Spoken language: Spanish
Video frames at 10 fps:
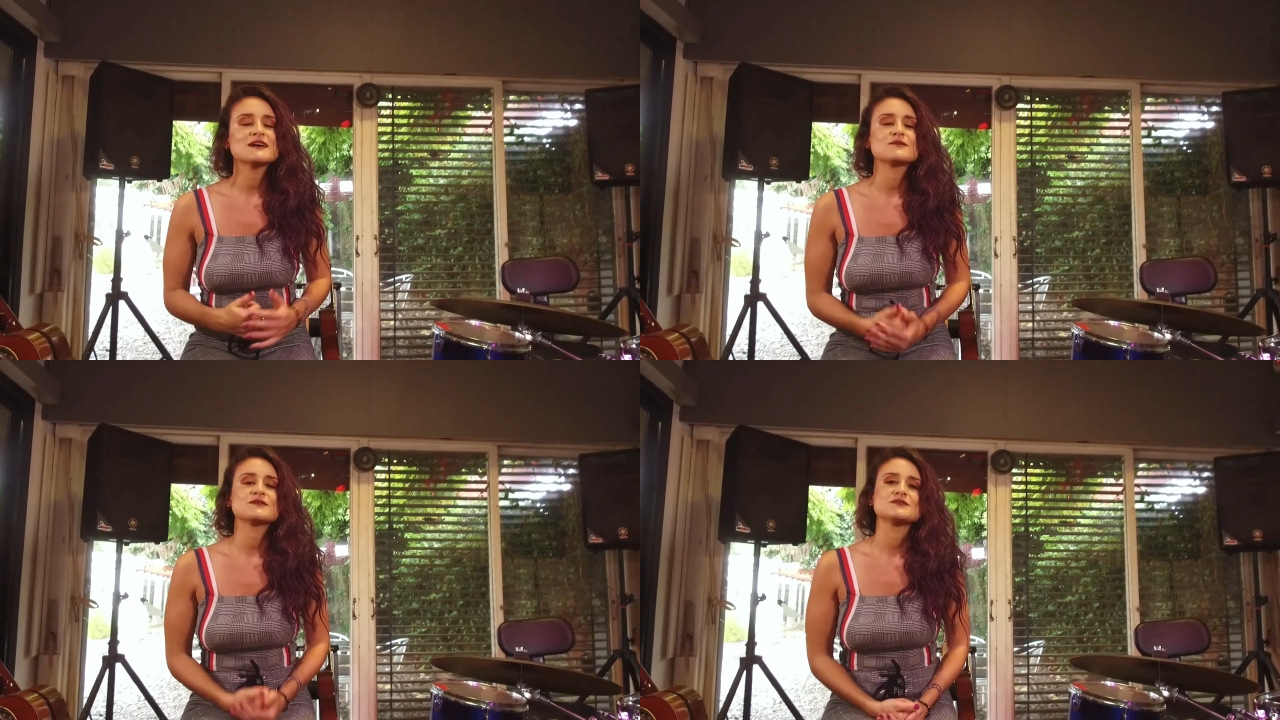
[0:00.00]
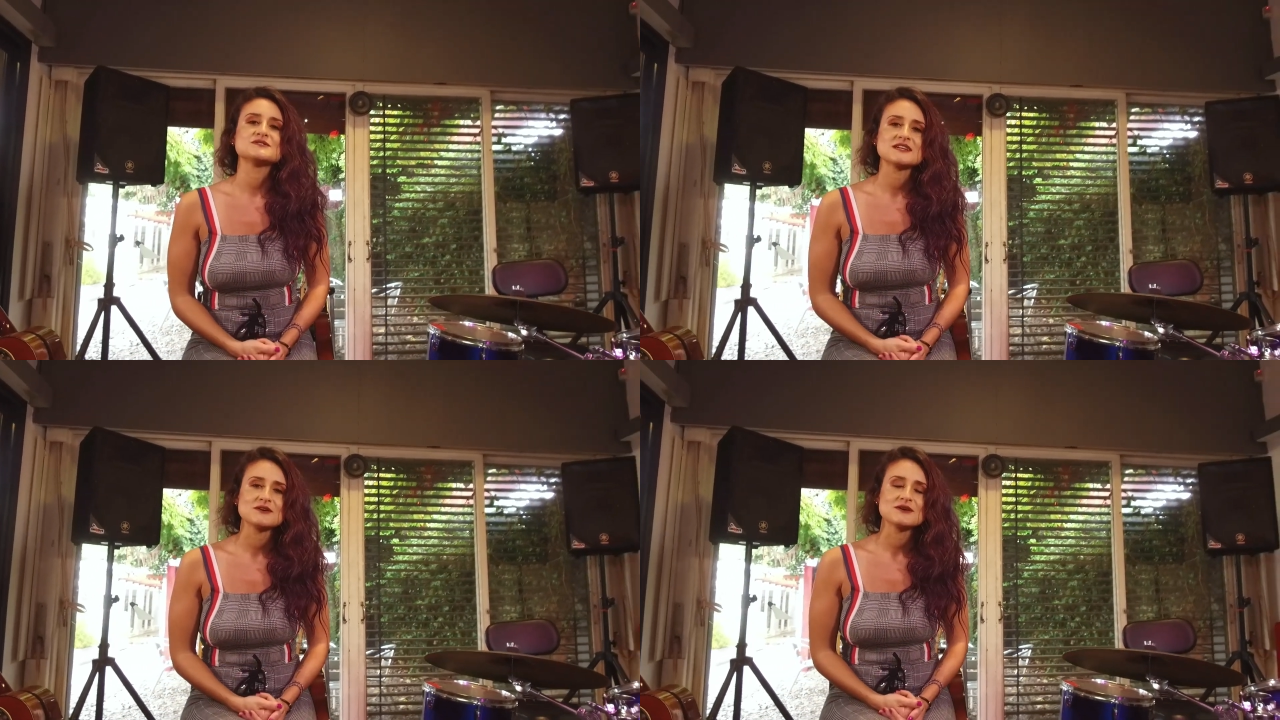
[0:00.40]
a dar unos
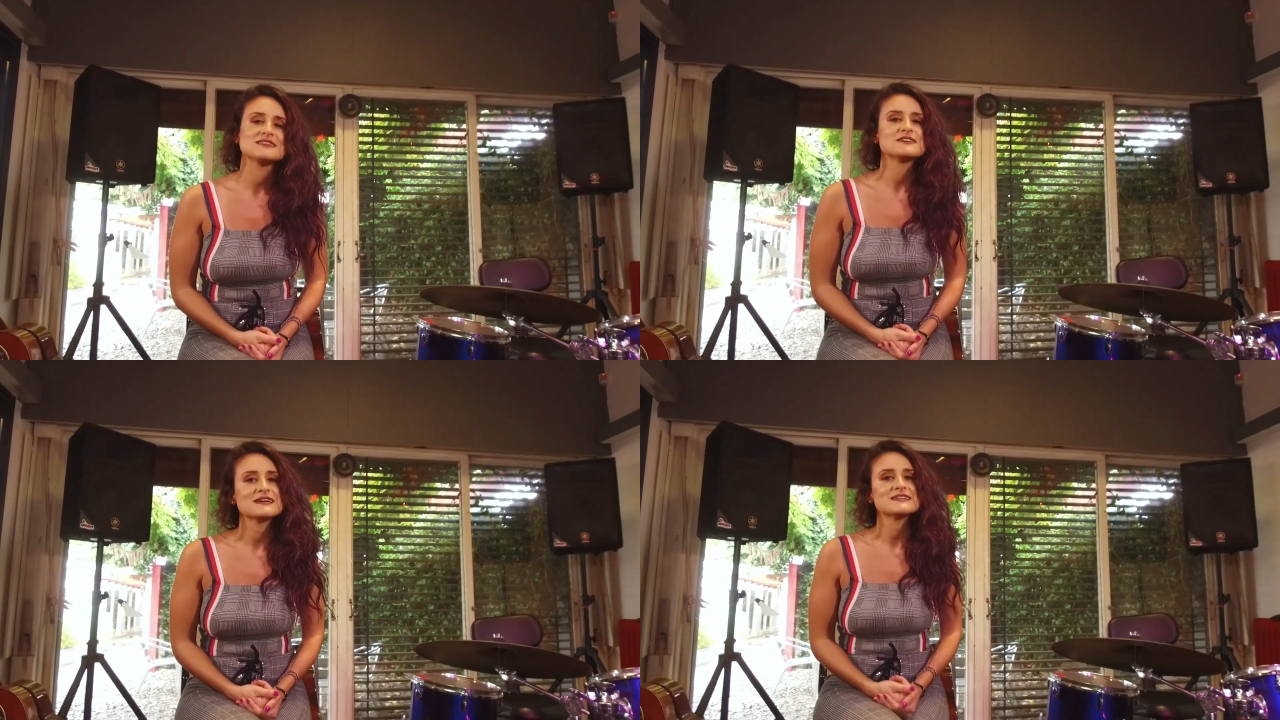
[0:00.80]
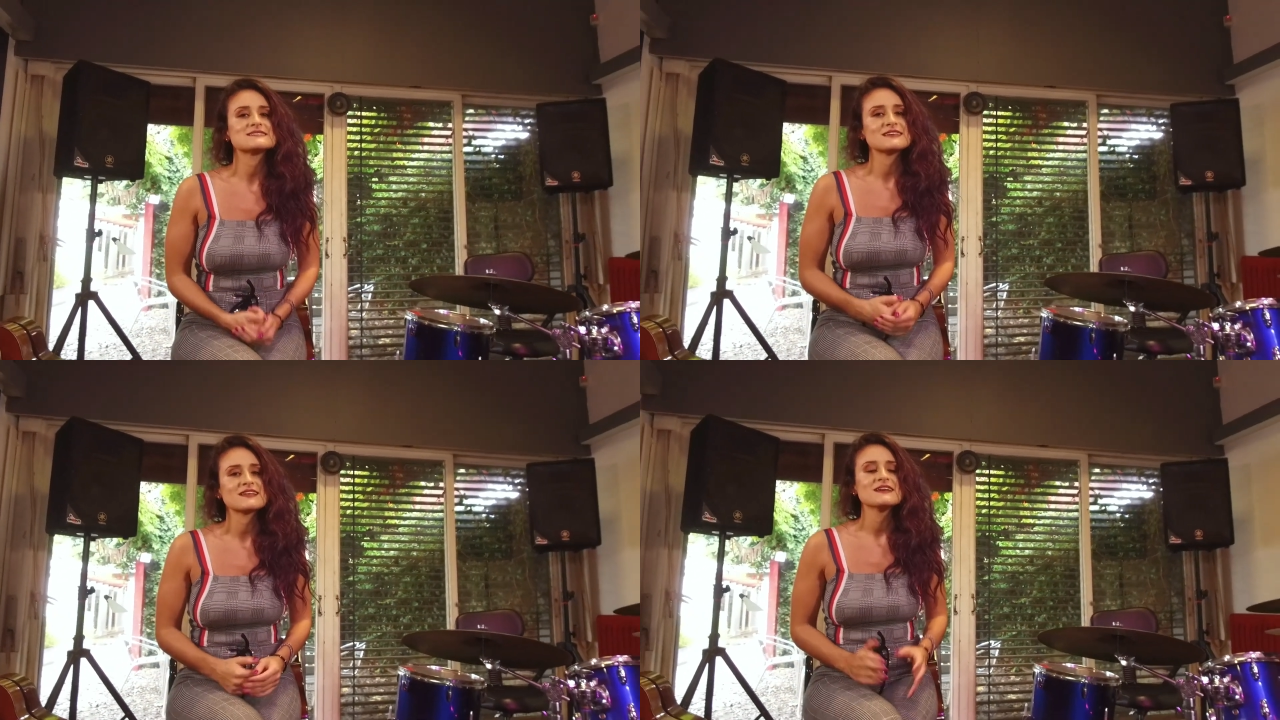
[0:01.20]
consejos que te van a
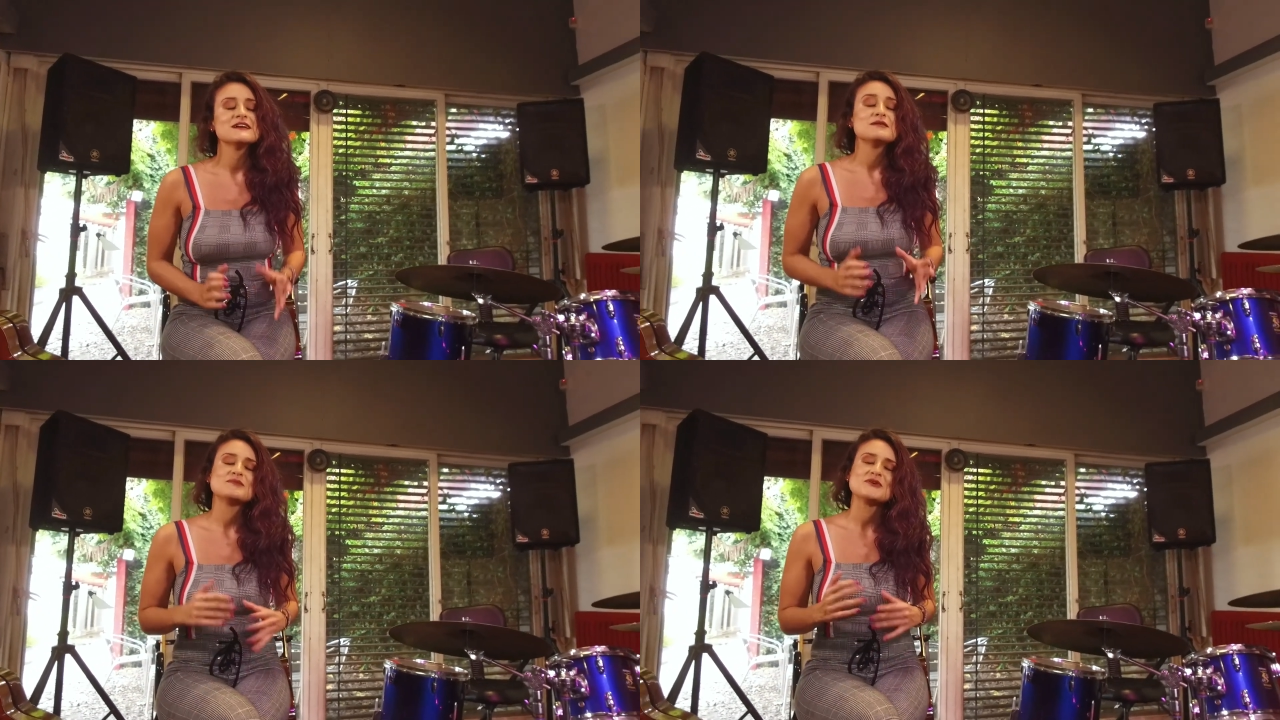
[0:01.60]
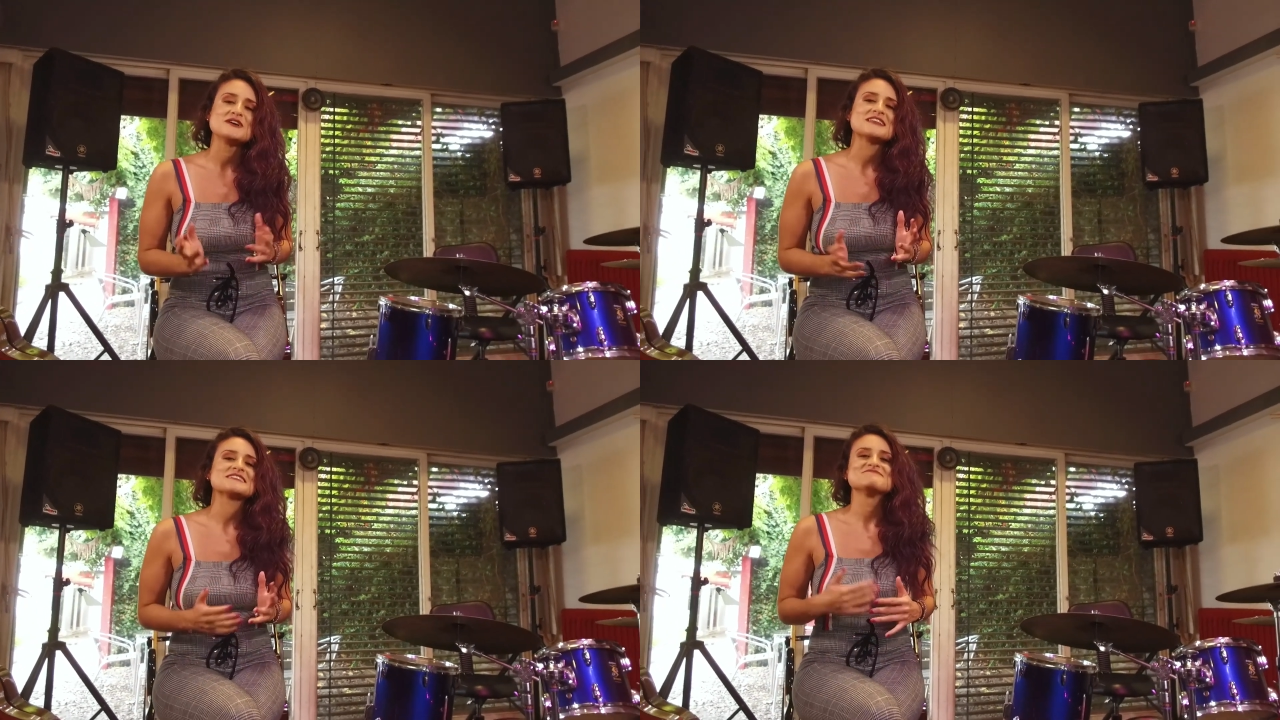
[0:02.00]
hacer
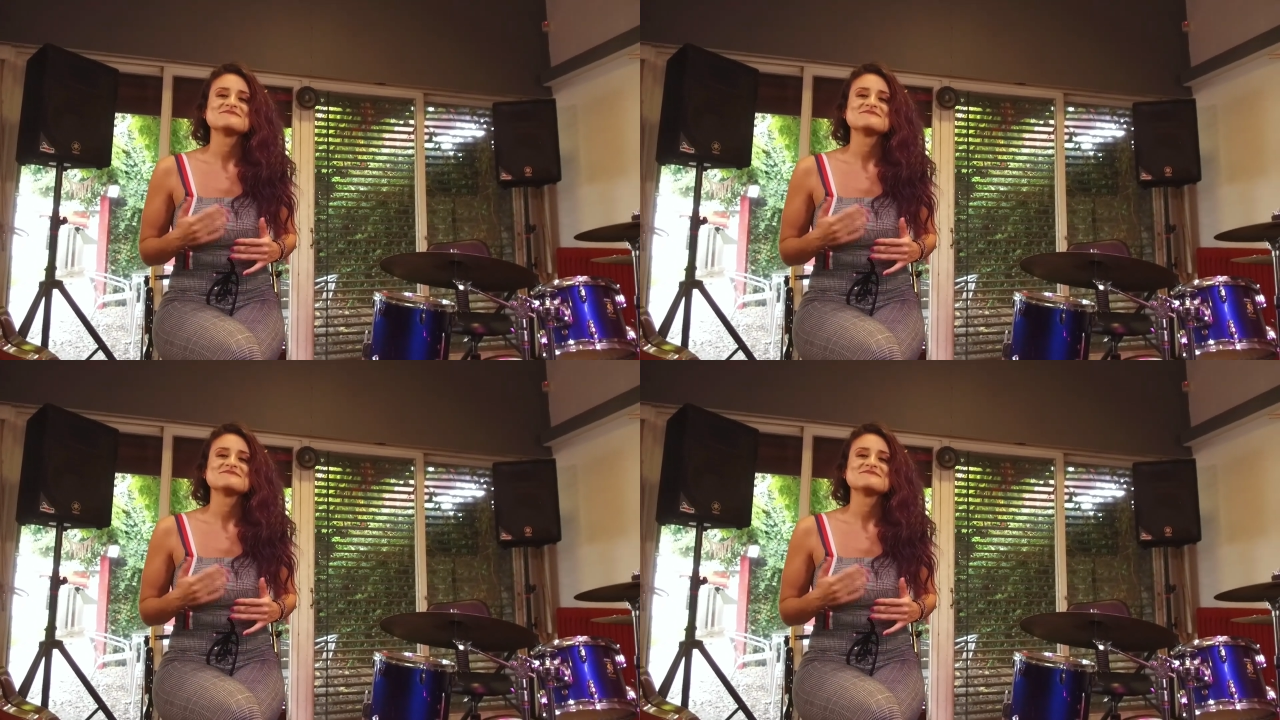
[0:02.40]
poder